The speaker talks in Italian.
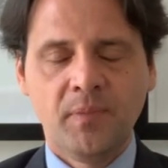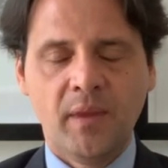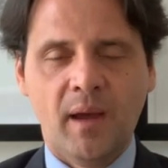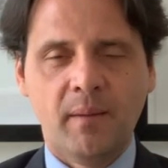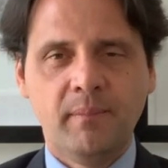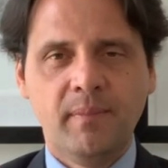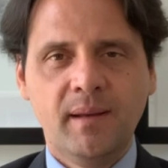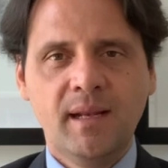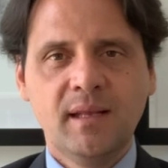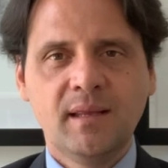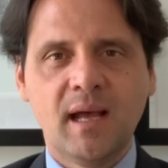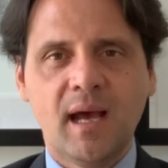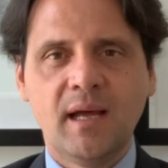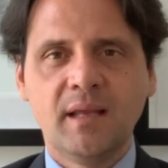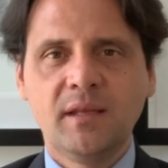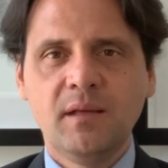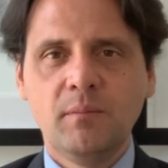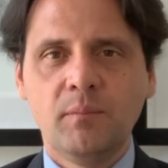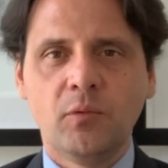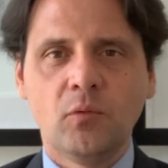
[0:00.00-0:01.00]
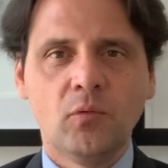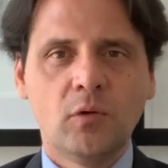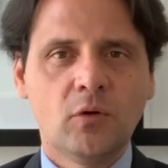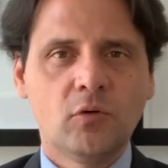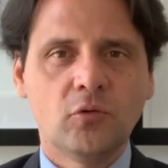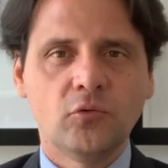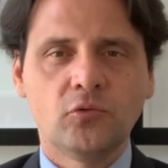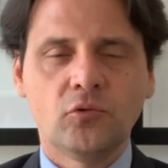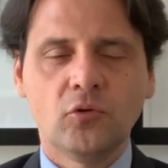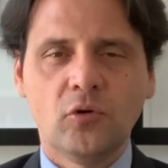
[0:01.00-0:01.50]
abilitati, in più il
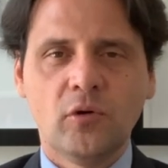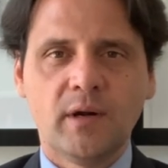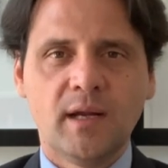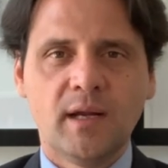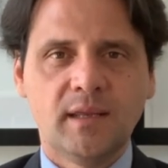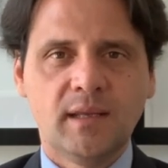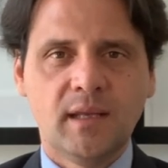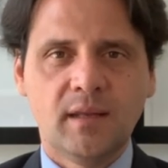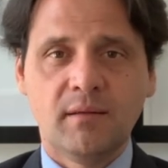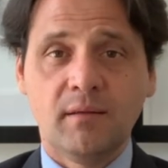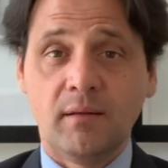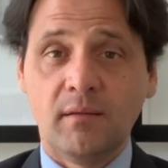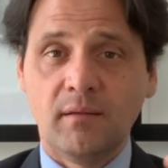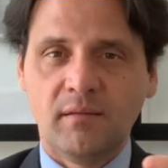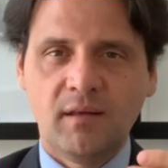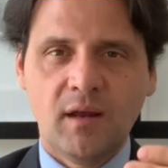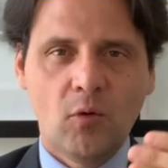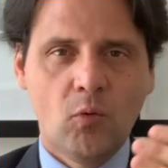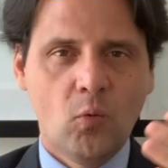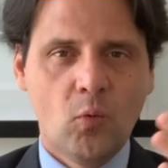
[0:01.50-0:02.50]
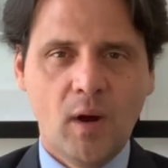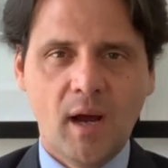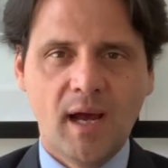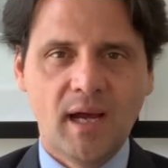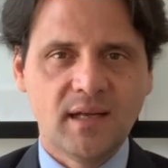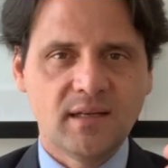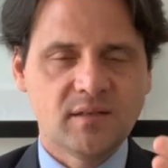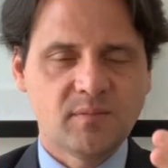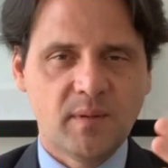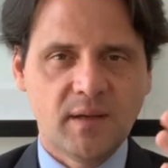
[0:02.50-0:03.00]
conto corrente se, se è un
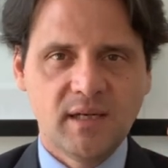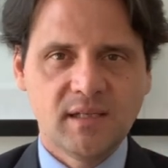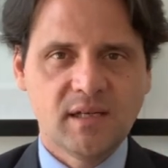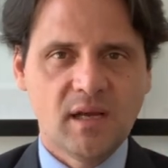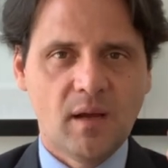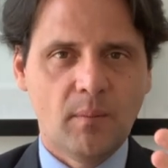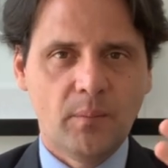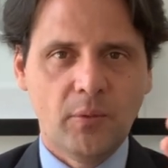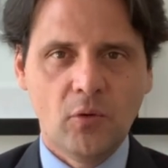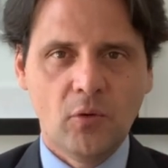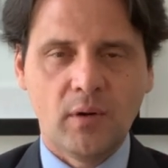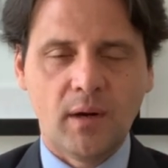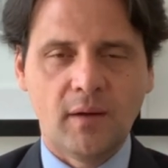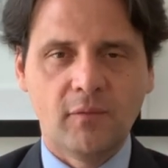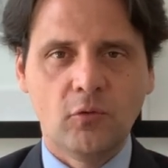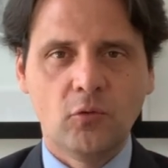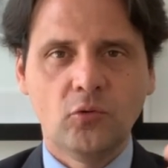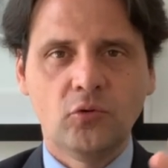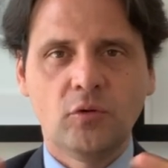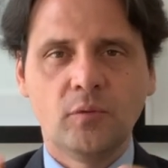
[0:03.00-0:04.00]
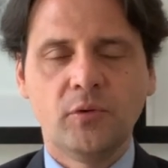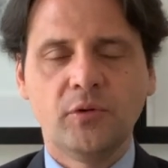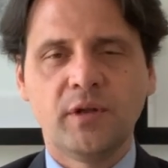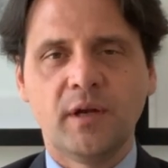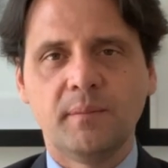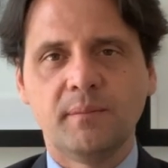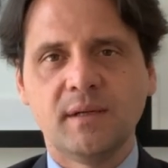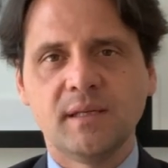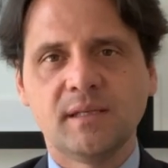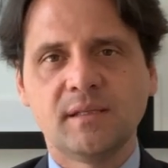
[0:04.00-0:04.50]
Wise per esempio, o Revolut
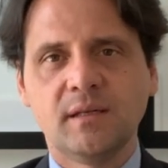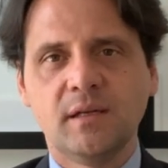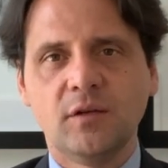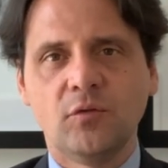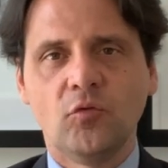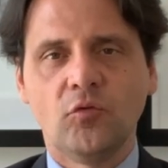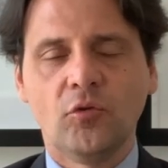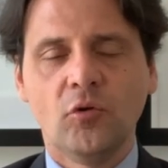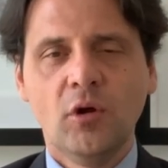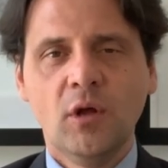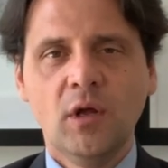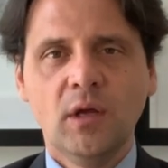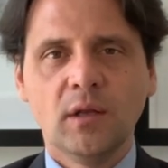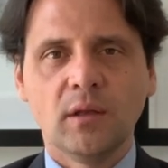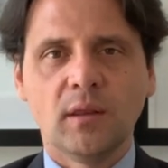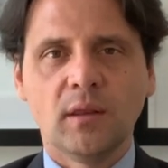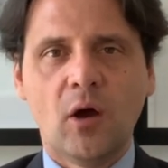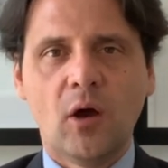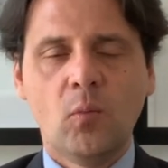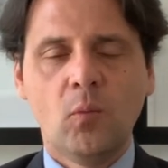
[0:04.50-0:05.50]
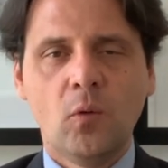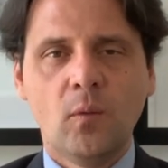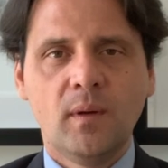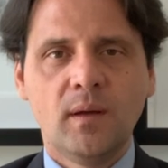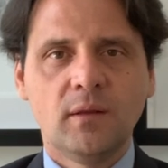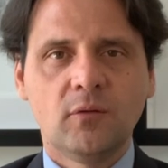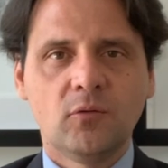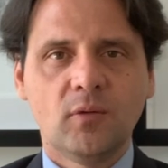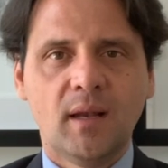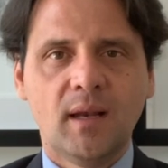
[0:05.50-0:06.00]
potrebbe essere chiuso da un
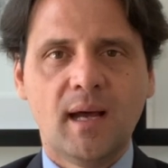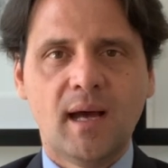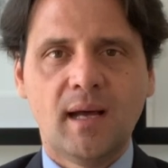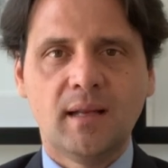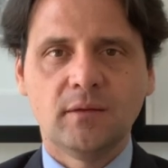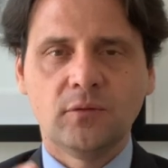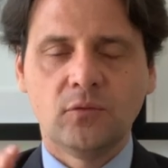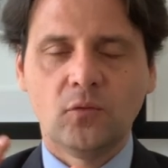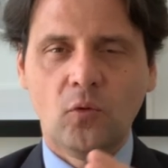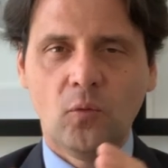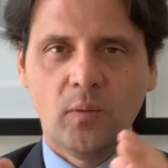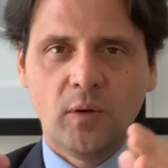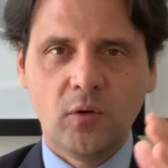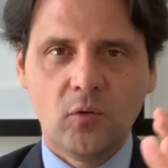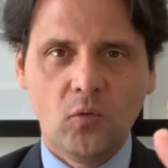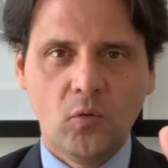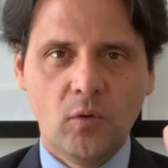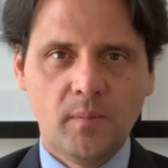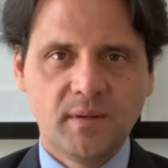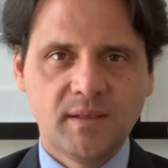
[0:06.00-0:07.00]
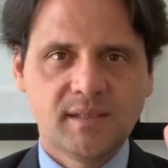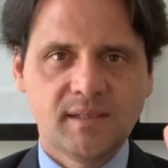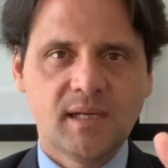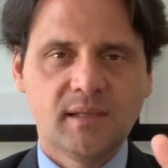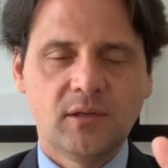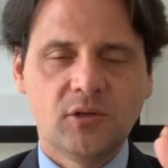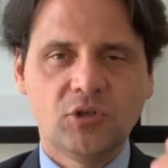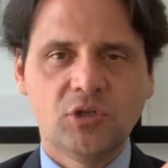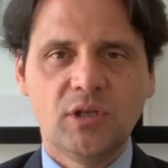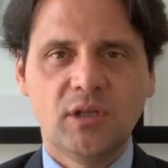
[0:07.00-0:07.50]
momento all'altro, per cui
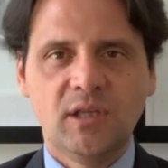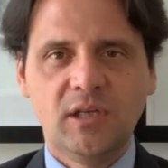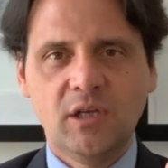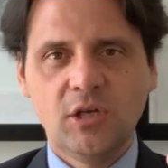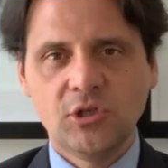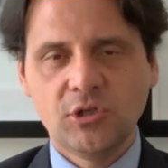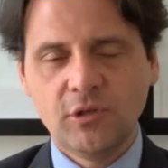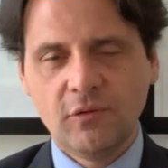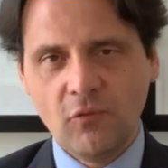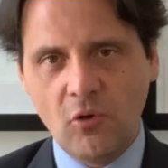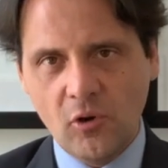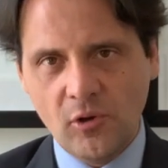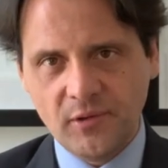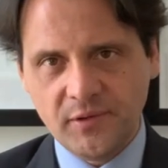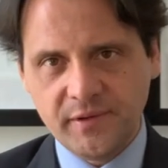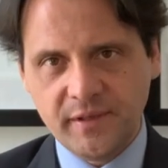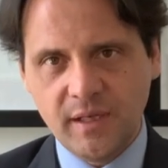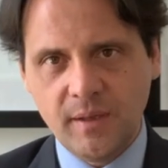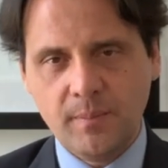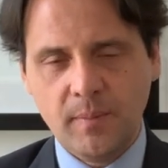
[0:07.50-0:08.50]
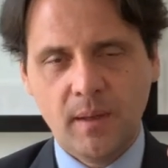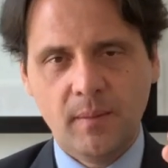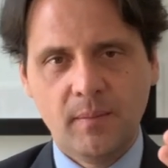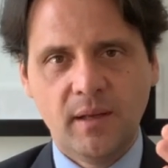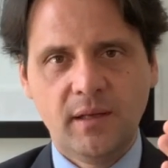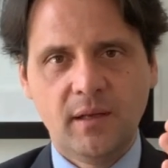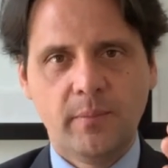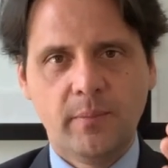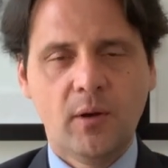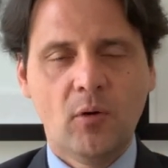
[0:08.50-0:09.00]
pensateci 10 volte prima
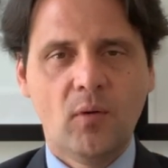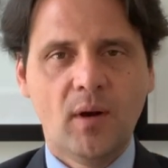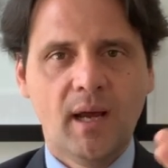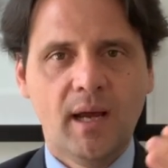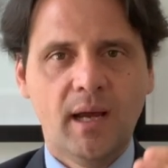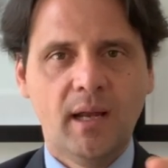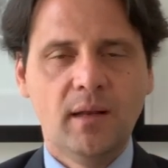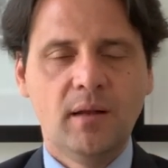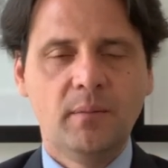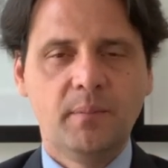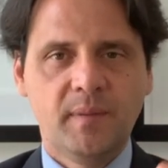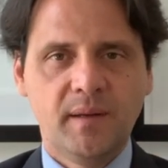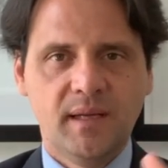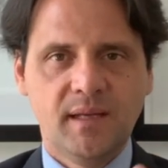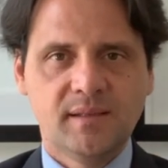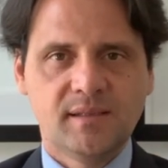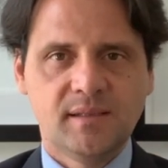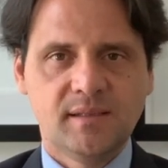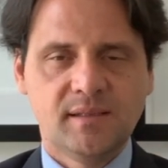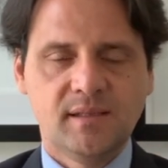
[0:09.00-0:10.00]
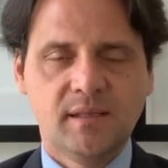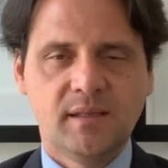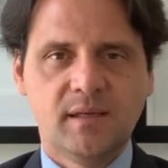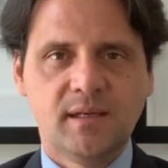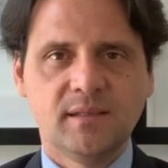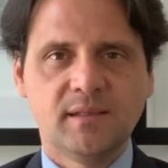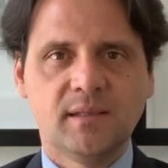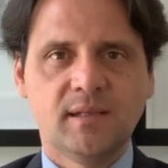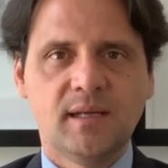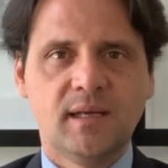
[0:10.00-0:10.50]
di aprire una LLP se siete
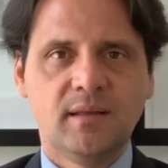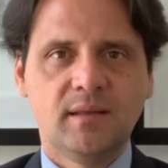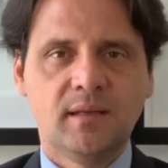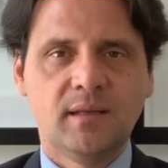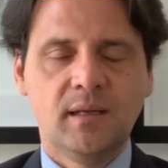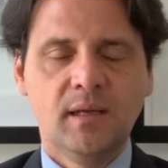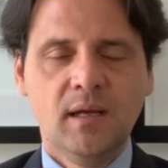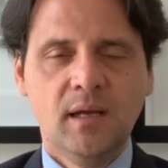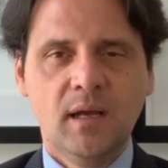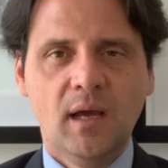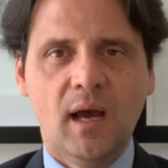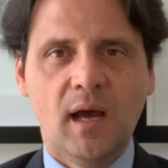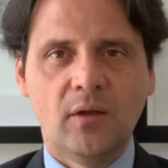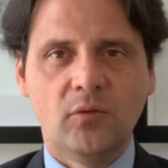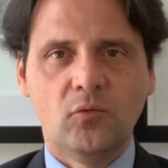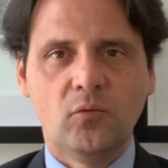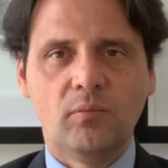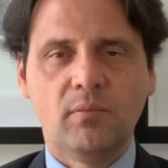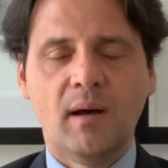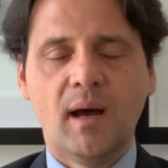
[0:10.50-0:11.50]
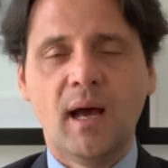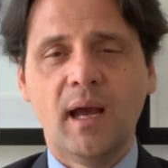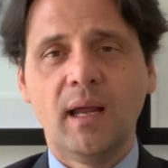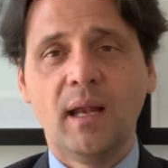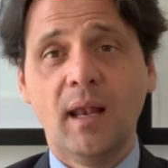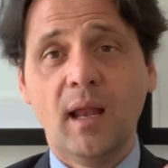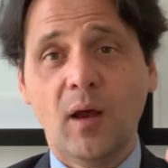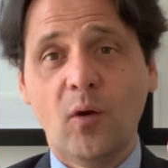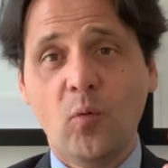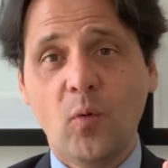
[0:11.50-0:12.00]
residenti a Dubai.
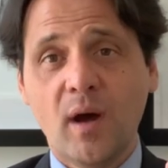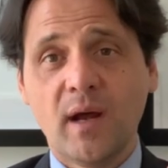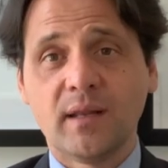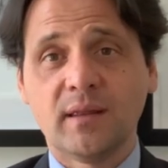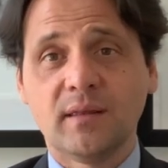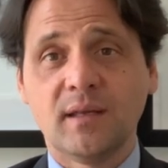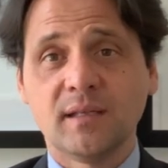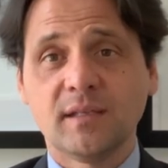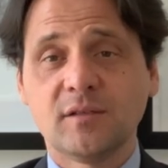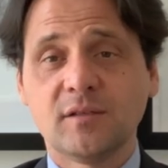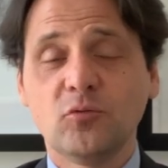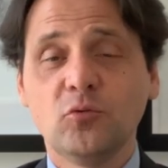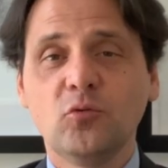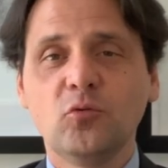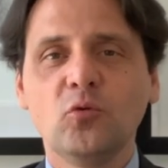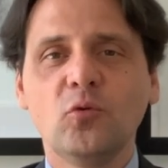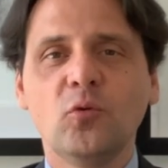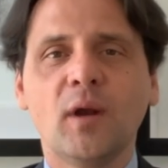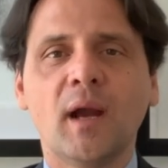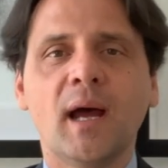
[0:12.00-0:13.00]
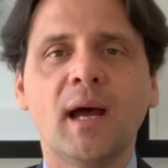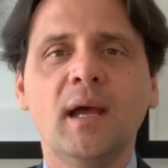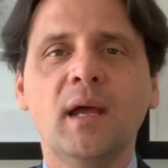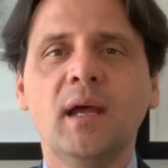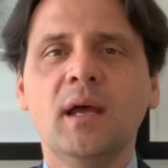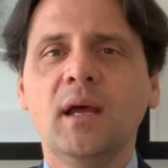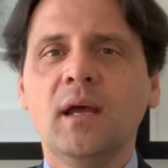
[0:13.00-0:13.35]
La quarta struttura